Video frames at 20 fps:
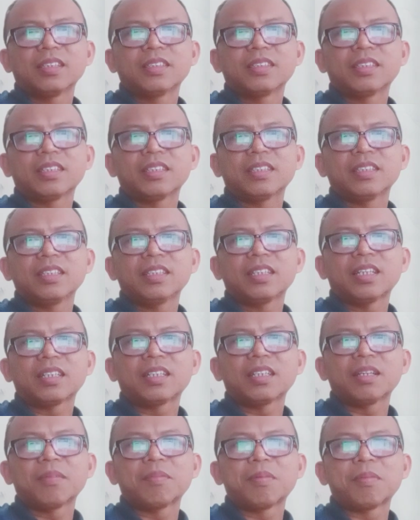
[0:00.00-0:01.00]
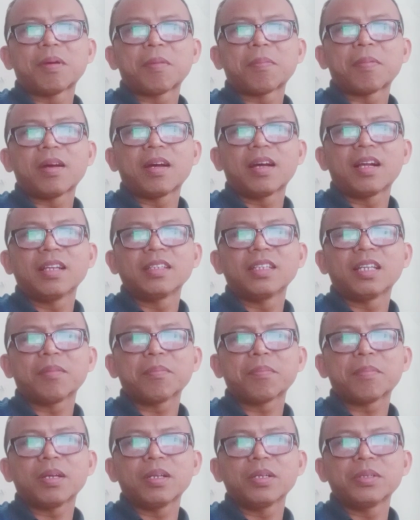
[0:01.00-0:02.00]
Jadi ada beberapa hal
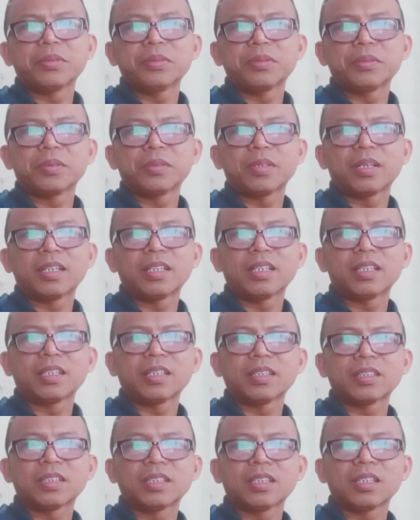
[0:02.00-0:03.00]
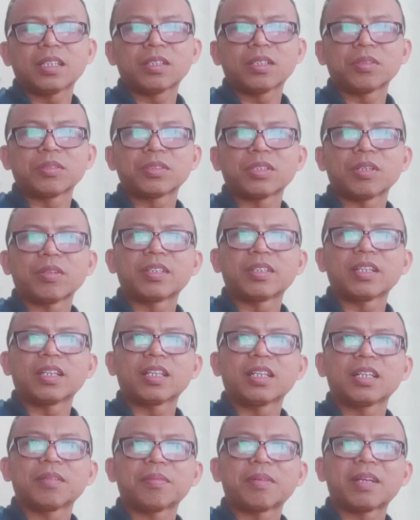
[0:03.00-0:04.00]
yang perlu Anda atau
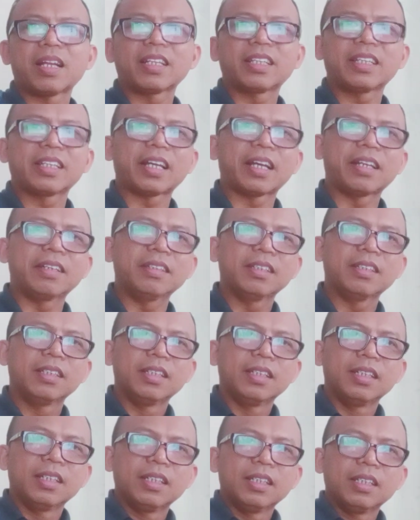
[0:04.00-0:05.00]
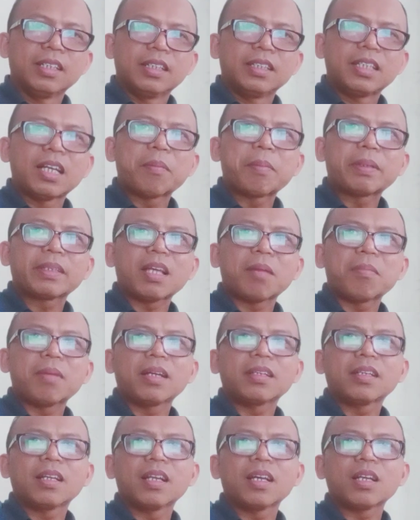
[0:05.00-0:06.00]
saudara perhatikan. Yang
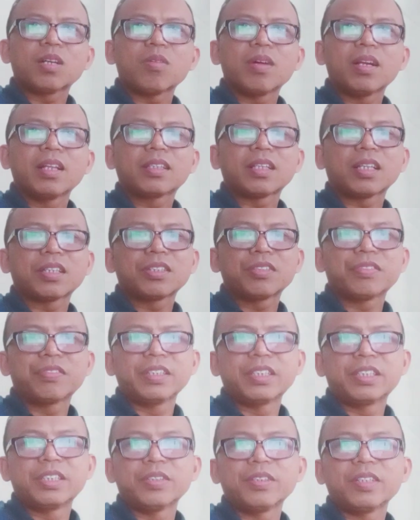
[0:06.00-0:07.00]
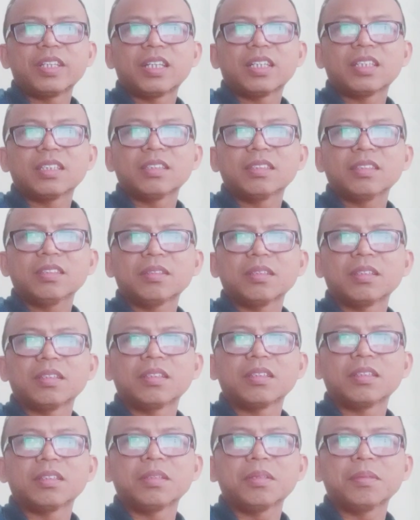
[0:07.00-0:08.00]
pertama adalah kualitas video yang
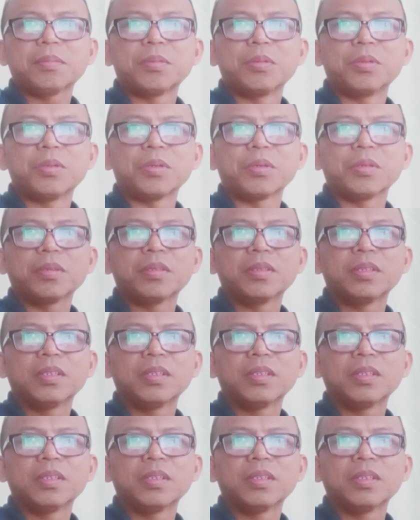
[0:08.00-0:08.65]
uh, buruk.